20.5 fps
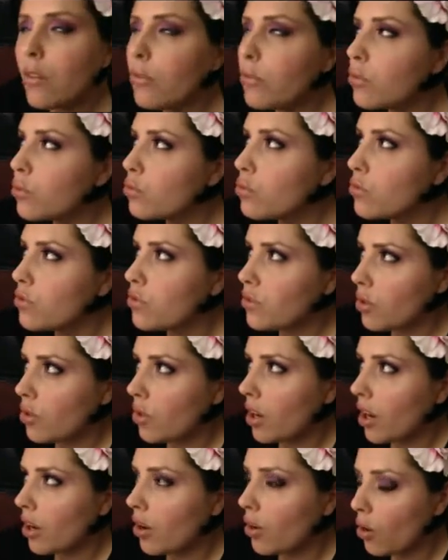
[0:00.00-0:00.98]

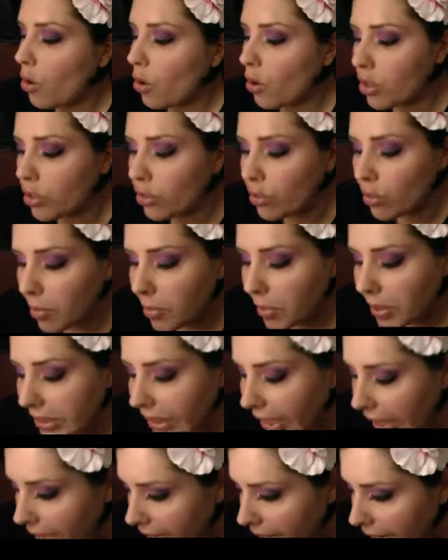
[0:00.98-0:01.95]
funzionano in una
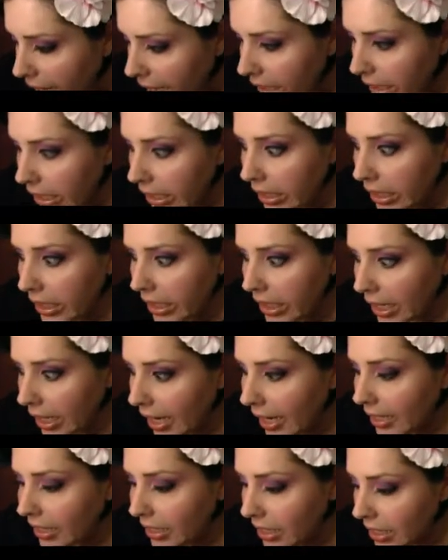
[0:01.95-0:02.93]
maniera
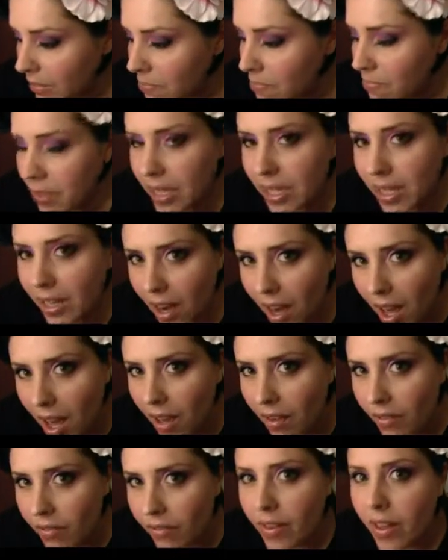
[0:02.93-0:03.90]

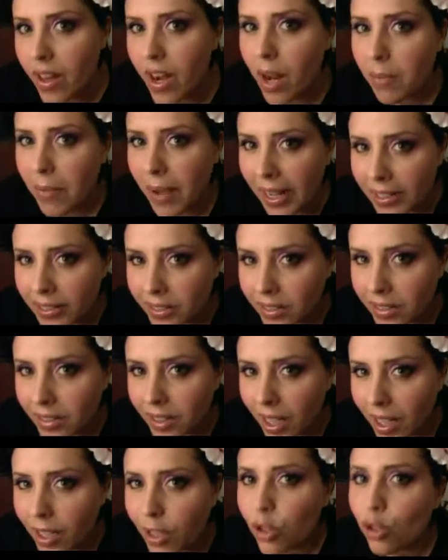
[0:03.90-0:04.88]
incredibile,
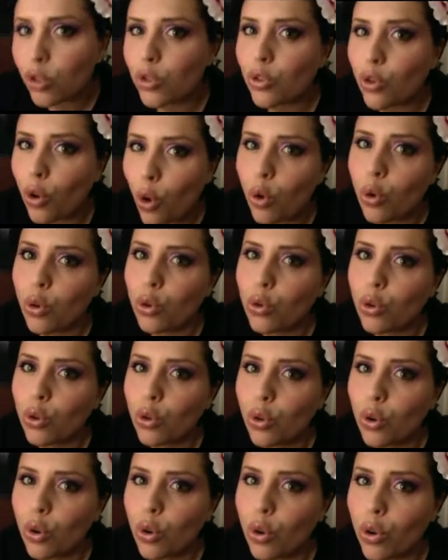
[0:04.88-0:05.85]
veramente
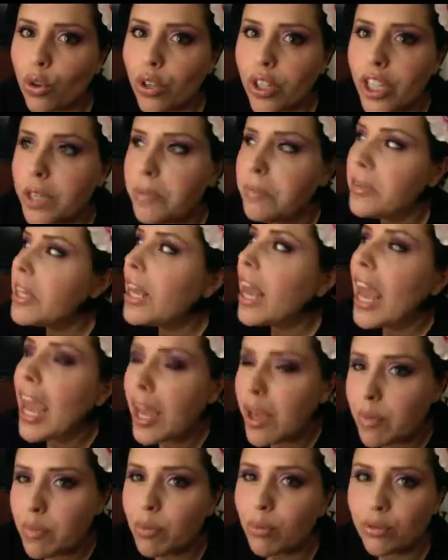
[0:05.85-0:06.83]
tolgono i
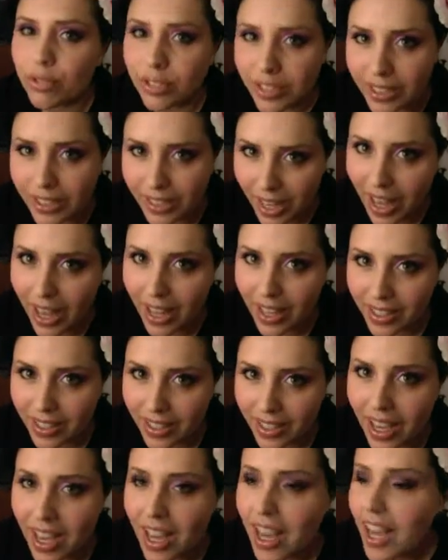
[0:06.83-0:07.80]
miei punti
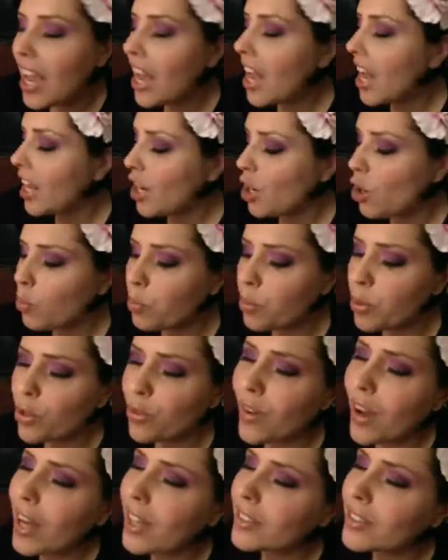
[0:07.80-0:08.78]
neri e le ho
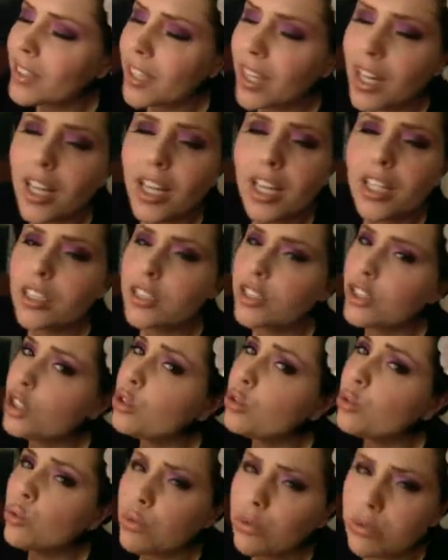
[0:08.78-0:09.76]
provate
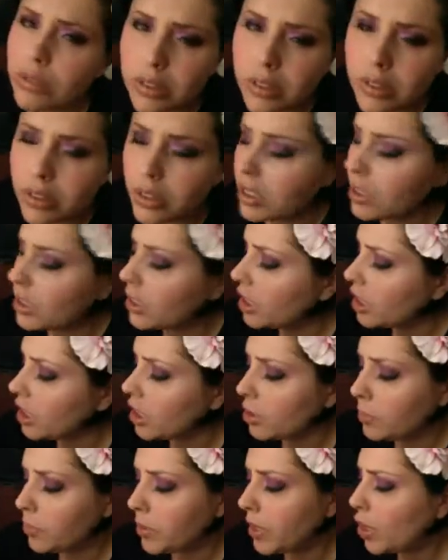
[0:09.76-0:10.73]
di tutti i
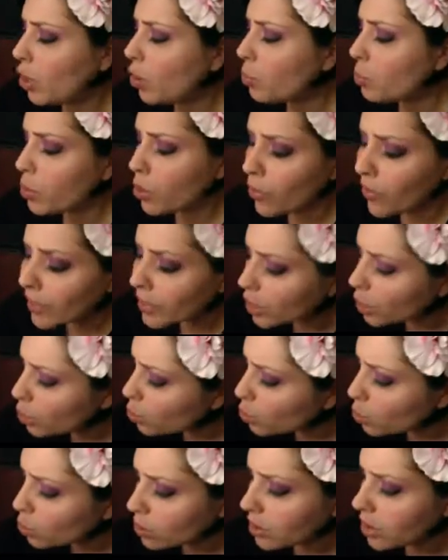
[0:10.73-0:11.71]
tipi, le ho provate
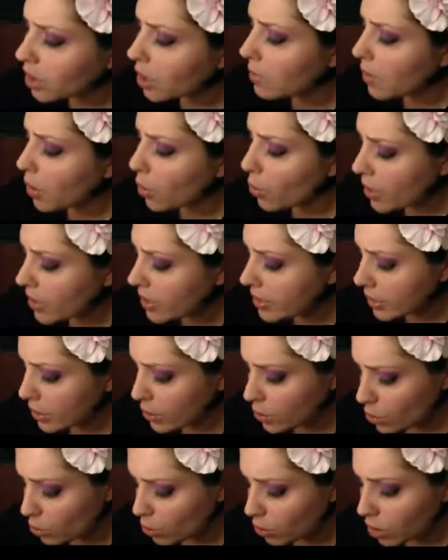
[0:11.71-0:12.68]
tutte, ma queste
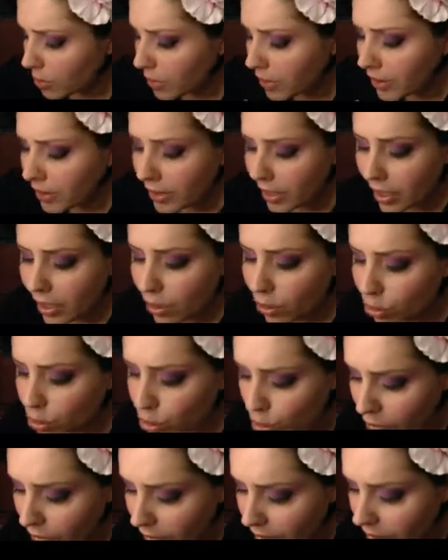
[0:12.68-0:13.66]
assolutamente le ho
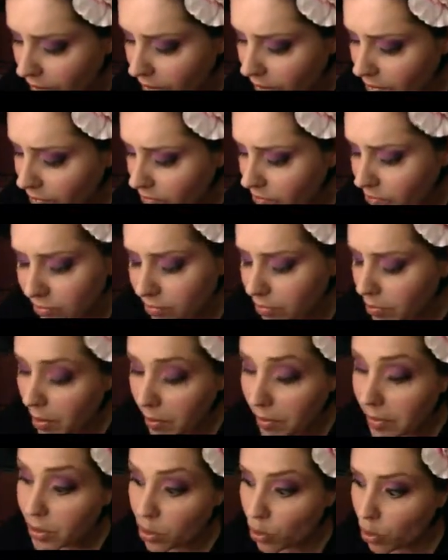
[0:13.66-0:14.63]
trovate,
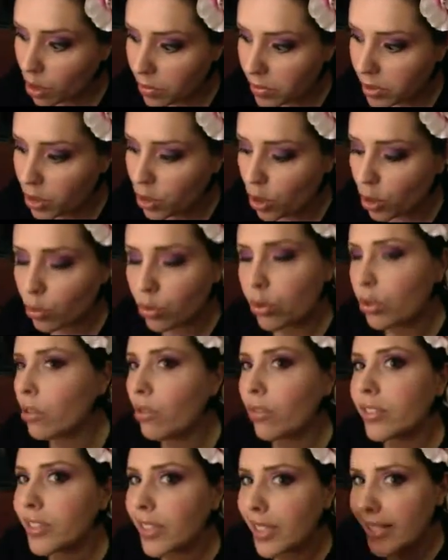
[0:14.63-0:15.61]
per me sono le migliori, quindi
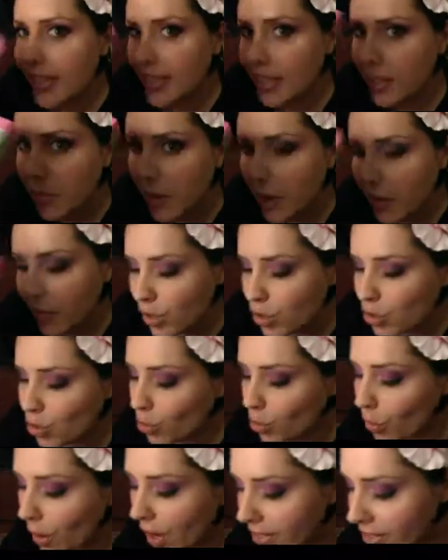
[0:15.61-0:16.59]
una volta alla settimana
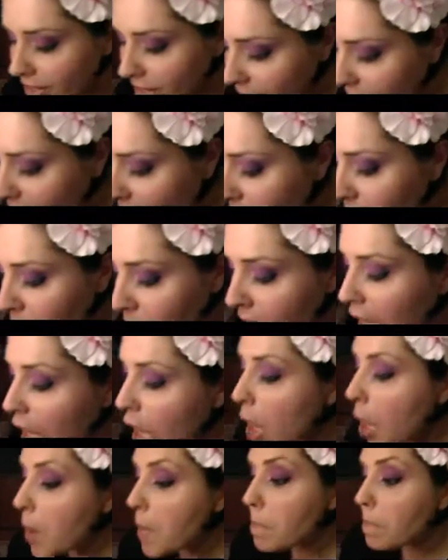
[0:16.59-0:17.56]
faccio queste.
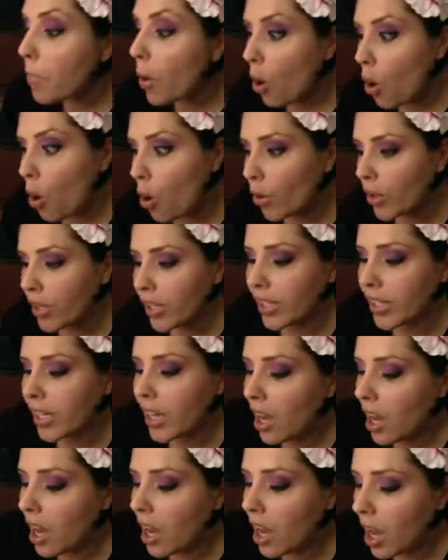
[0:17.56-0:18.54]
Poi
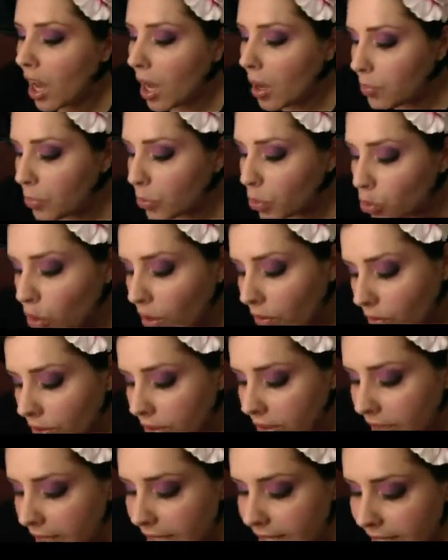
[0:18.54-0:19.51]
um, una
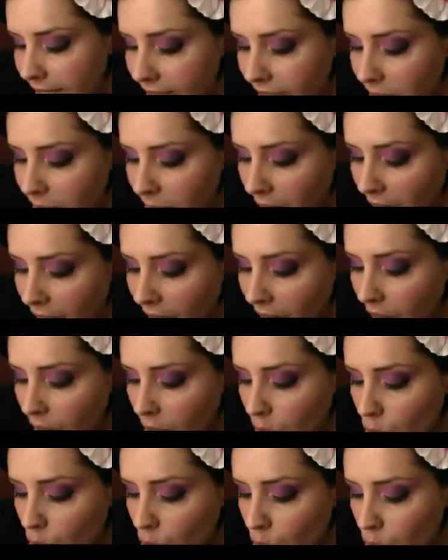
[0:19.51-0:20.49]
volta alla
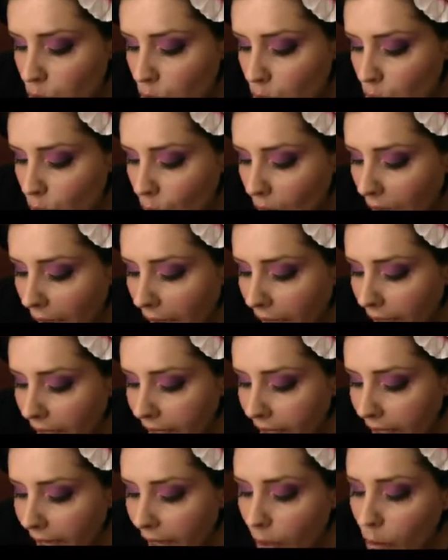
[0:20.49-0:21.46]
settimana uso
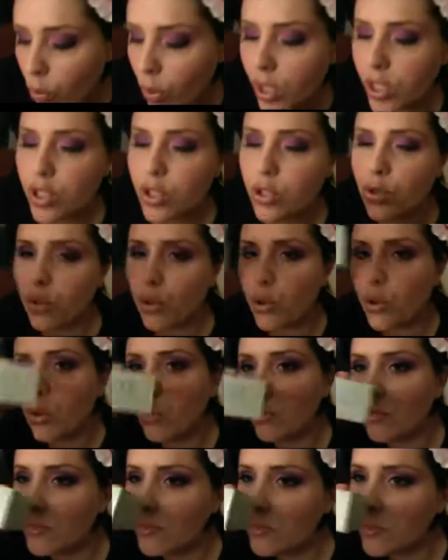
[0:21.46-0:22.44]
anche
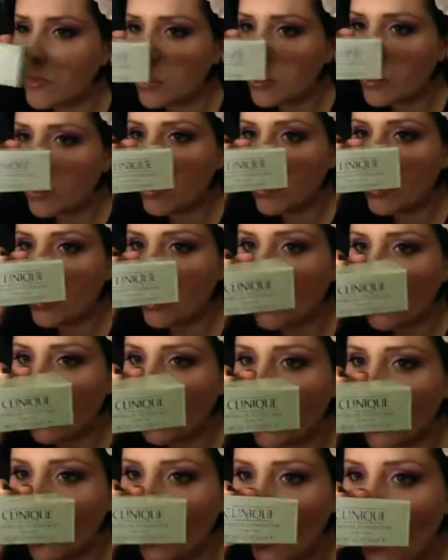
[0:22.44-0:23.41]
questo
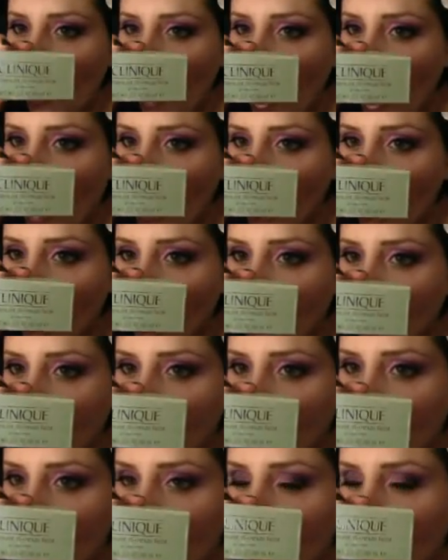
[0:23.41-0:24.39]

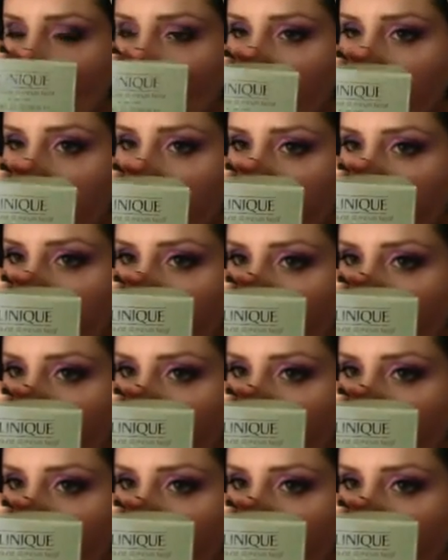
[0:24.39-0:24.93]
turnaround sempre